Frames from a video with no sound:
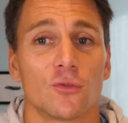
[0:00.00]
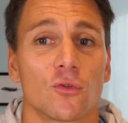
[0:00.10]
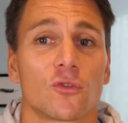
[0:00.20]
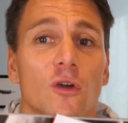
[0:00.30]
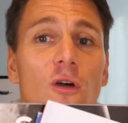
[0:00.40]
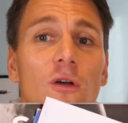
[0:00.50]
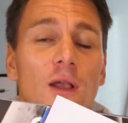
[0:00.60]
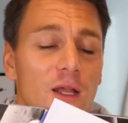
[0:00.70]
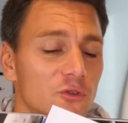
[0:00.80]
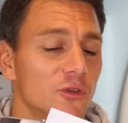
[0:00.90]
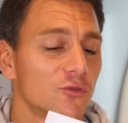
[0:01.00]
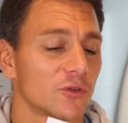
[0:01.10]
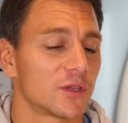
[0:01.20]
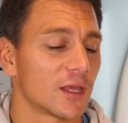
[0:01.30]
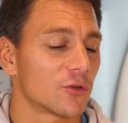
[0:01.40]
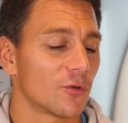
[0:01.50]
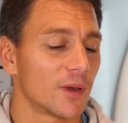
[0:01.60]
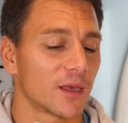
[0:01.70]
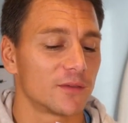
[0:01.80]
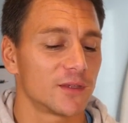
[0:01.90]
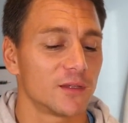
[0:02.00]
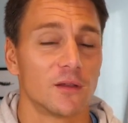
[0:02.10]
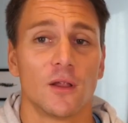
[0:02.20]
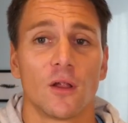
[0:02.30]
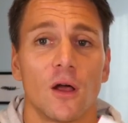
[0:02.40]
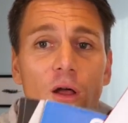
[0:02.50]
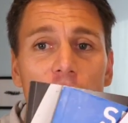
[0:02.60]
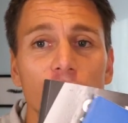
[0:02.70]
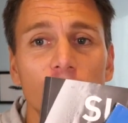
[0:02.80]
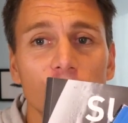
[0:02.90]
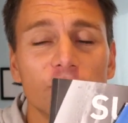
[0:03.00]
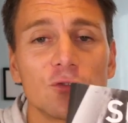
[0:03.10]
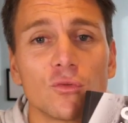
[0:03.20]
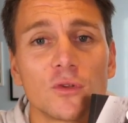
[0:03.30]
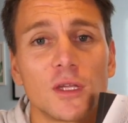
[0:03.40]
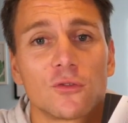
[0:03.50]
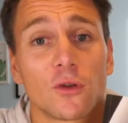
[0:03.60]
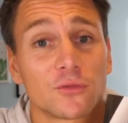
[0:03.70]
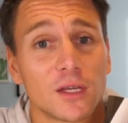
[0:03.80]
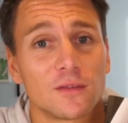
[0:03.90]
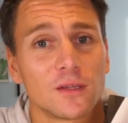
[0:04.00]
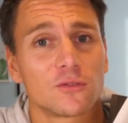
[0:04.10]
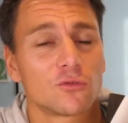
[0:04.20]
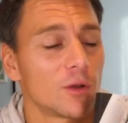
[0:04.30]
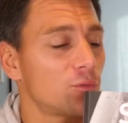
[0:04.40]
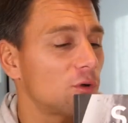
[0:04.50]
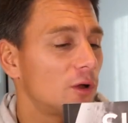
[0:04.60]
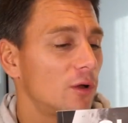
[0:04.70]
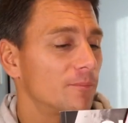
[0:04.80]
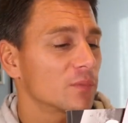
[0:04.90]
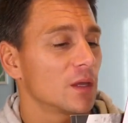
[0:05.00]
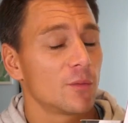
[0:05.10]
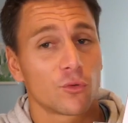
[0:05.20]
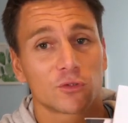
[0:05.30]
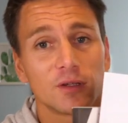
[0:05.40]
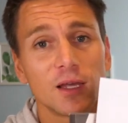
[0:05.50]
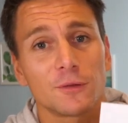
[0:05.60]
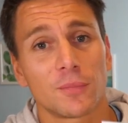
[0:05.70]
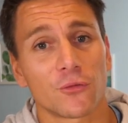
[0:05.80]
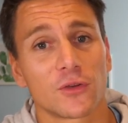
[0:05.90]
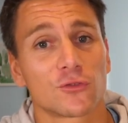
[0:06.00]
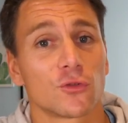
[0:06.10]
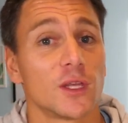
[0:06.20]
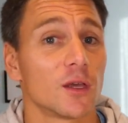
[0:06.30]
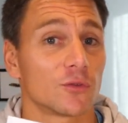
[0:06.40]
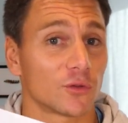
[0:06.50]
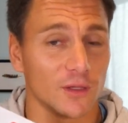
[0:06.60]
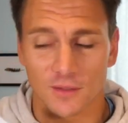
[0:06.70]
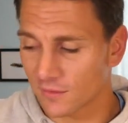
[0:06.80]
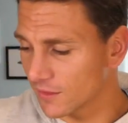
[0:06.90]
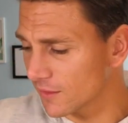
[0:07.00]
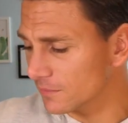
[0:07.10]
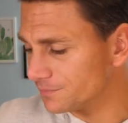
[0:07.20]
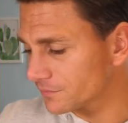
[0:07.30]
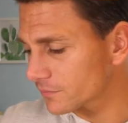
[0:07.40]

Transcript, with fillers: Donc là, je t'ai sorti quelques magazines de surf session, des surf techniques, tu vois, pour, pour t'aider à perfectionner dans ta technique,